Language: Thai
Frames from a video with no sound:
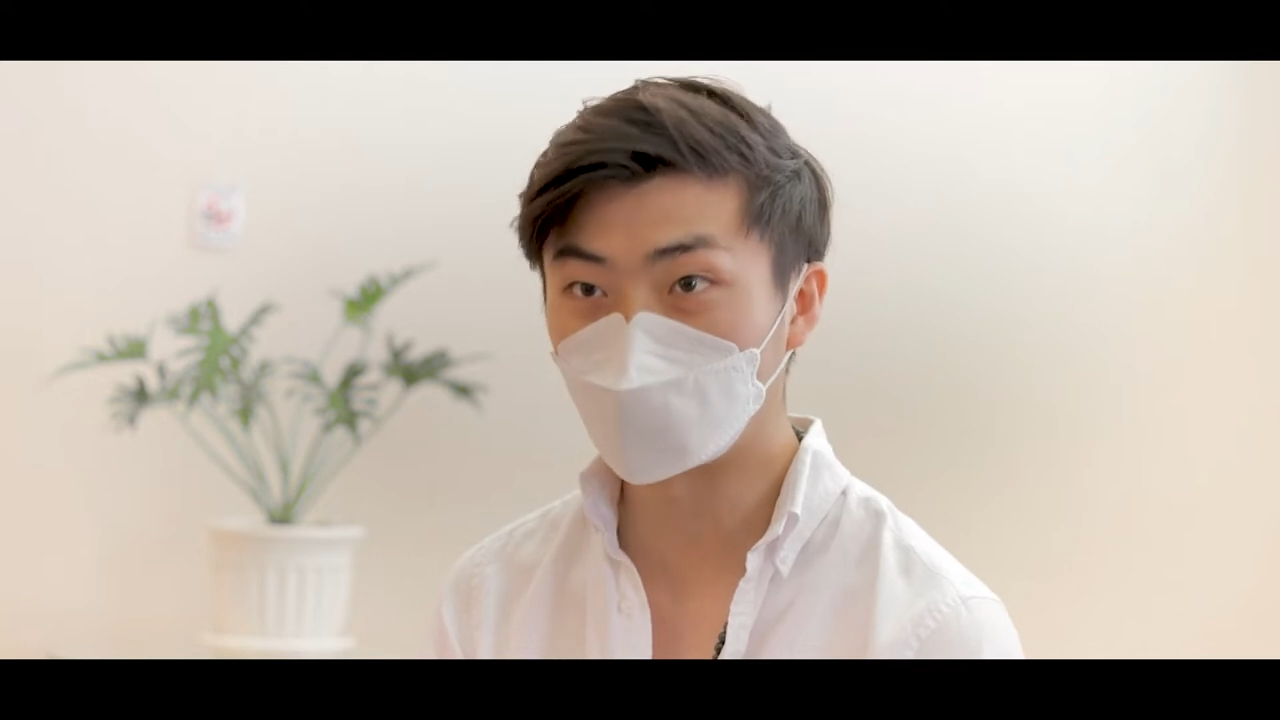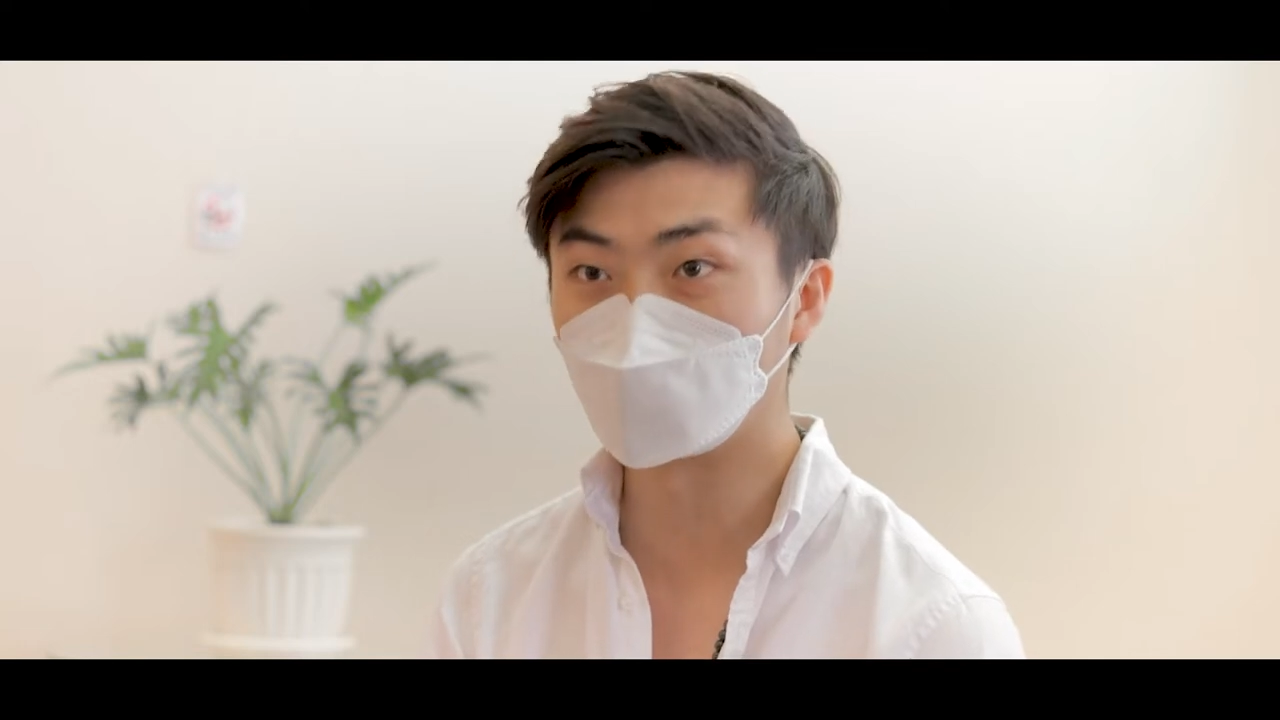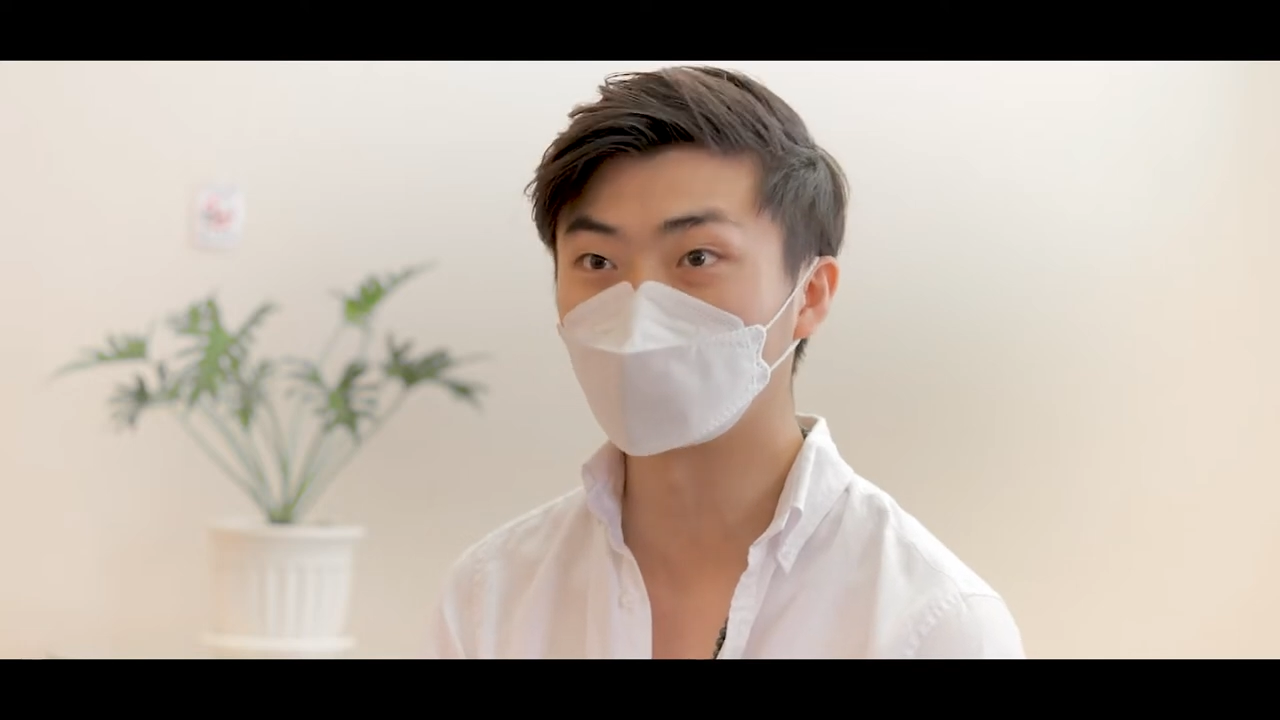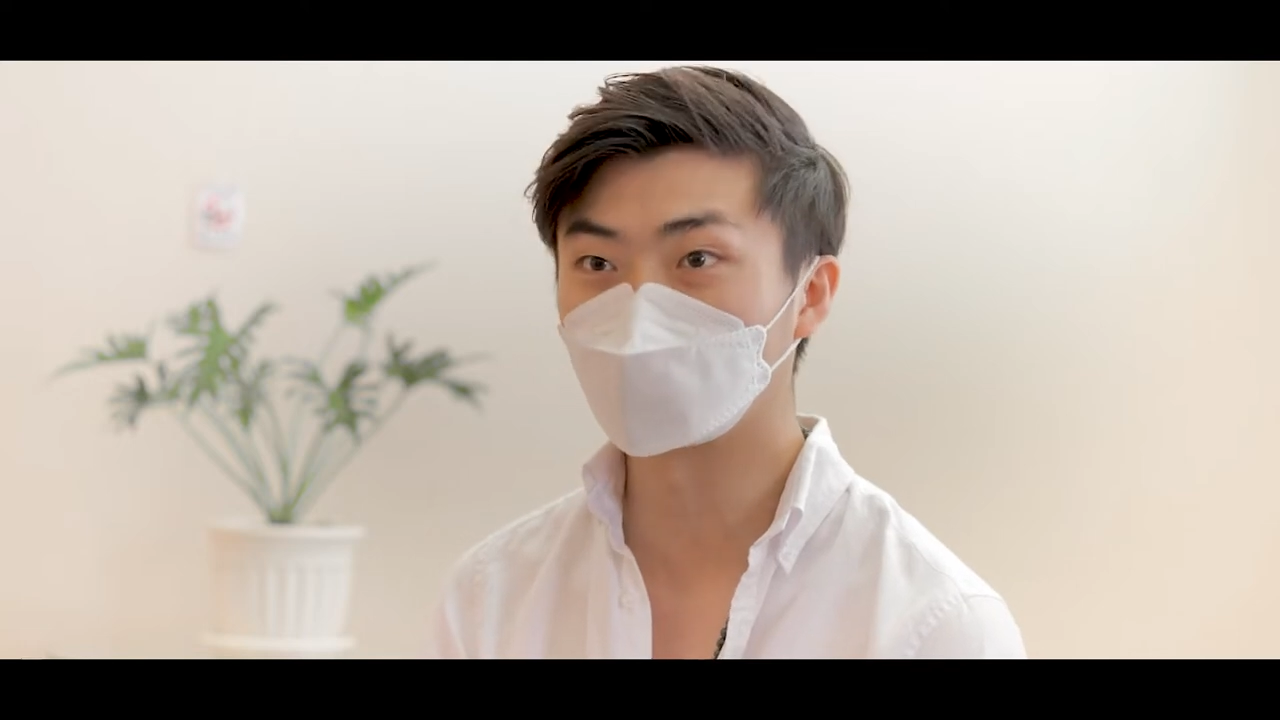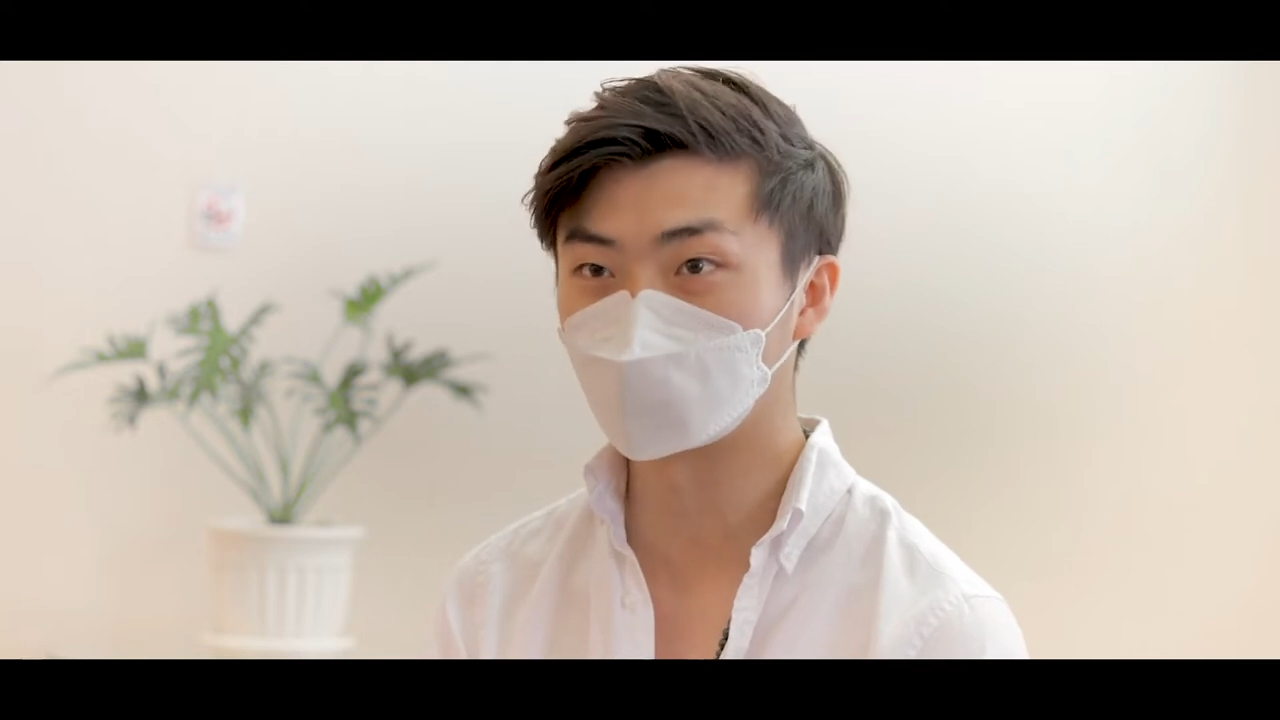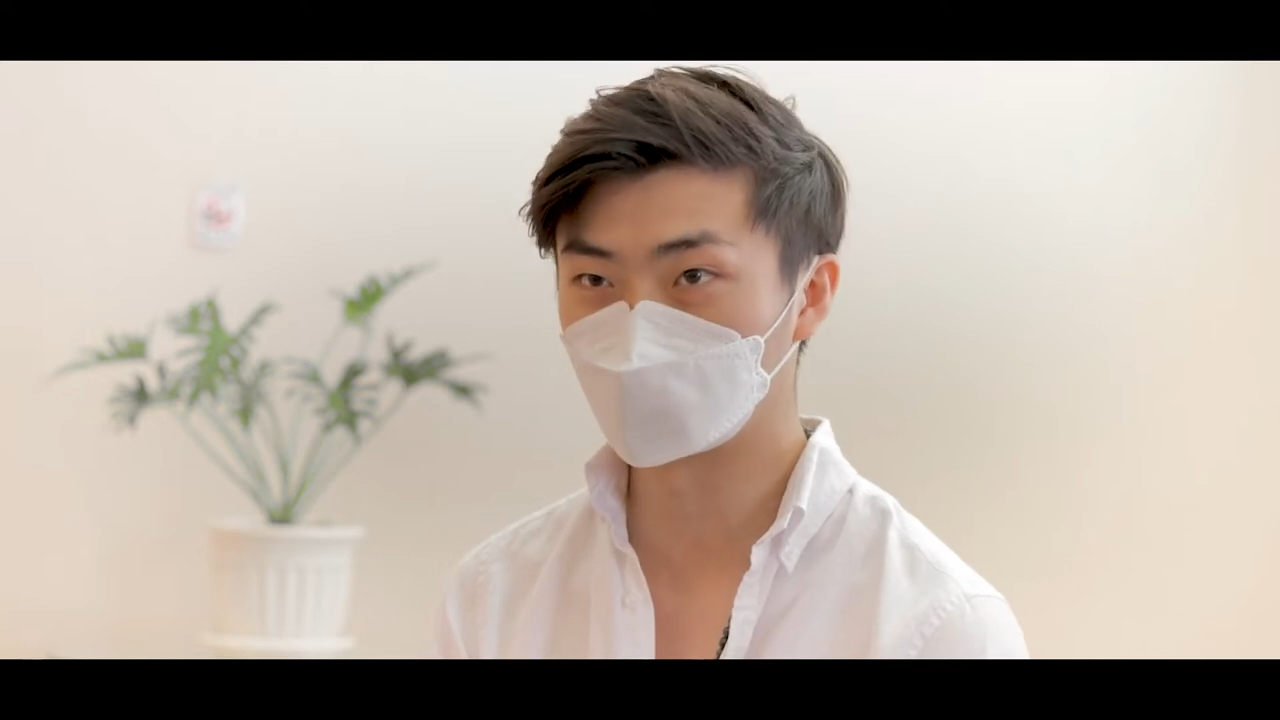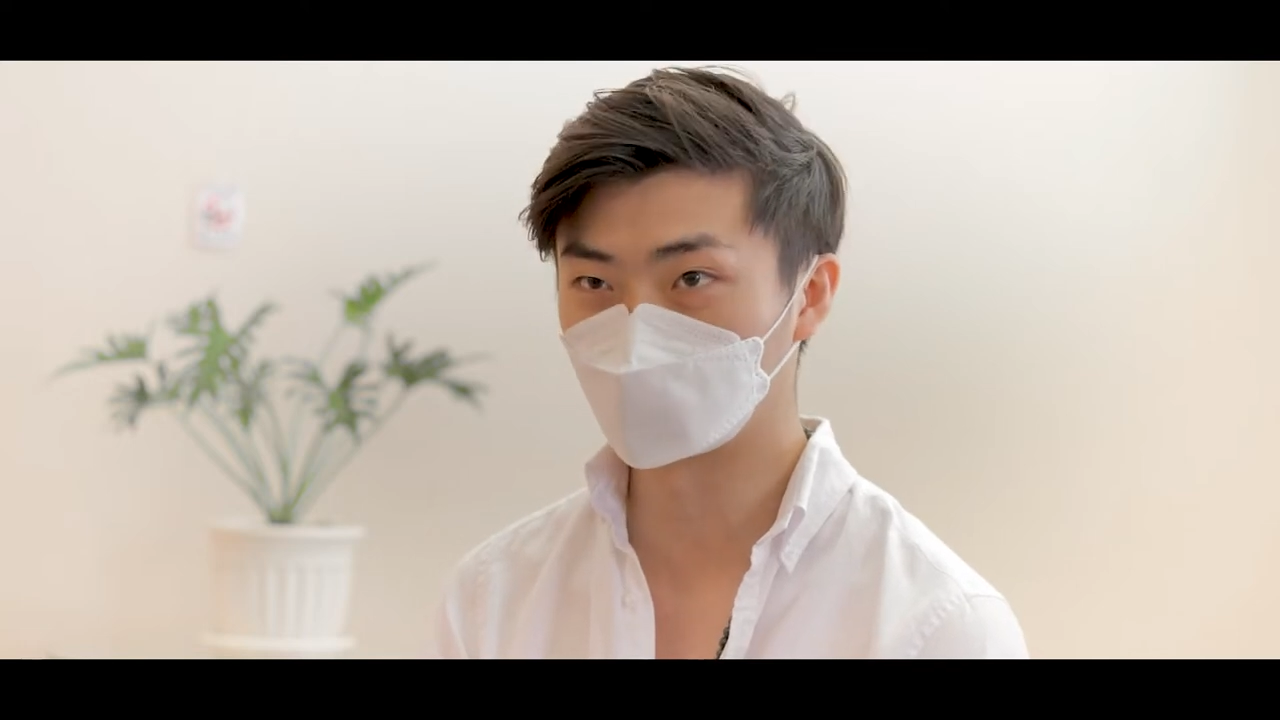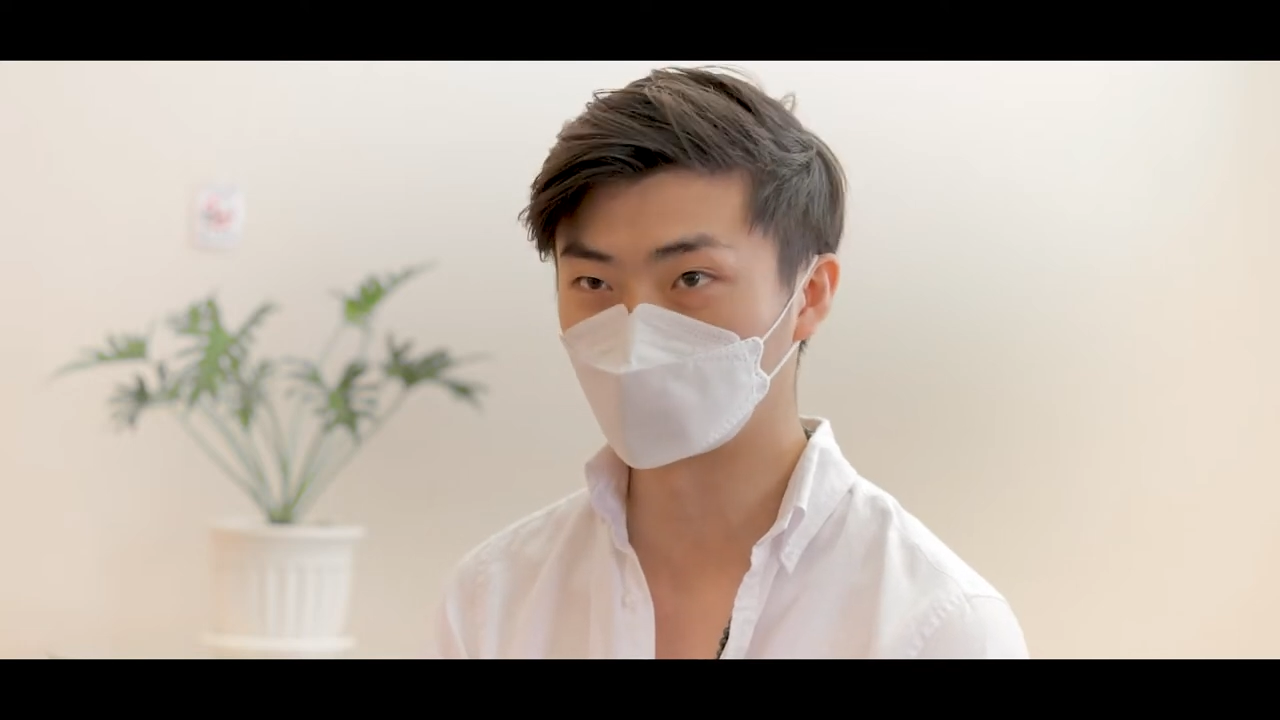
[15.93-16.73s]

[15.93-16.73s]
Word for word: หายแล้วครับ